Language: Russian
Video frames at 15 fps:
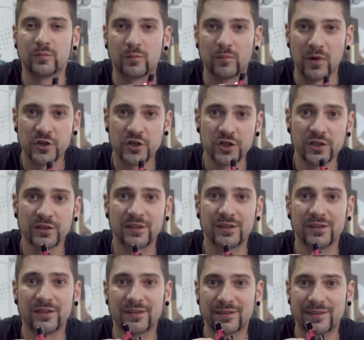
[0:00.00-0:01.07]

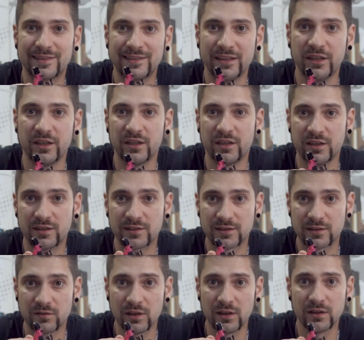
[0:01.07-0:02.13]
Машинки серии
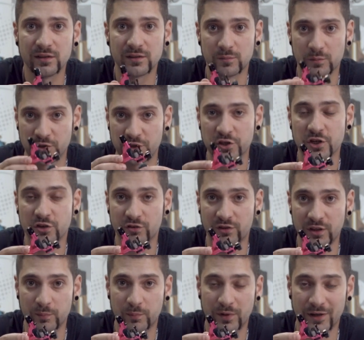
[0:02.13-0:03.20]
X2, мы сейчас
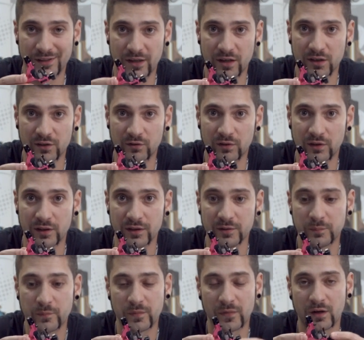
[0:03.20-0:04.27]
говорим про Dragonfly,
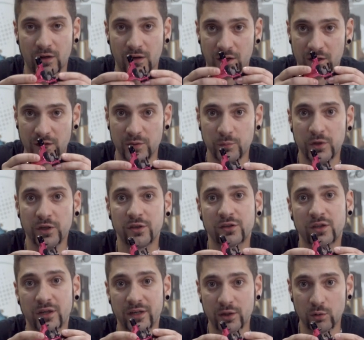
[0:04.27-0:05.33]
а, имеют
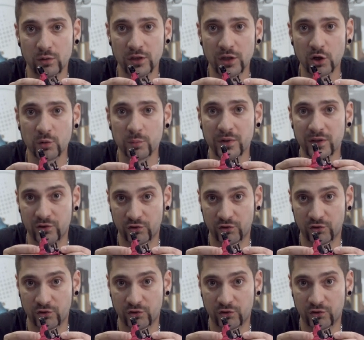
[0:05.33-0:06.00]
регулируемый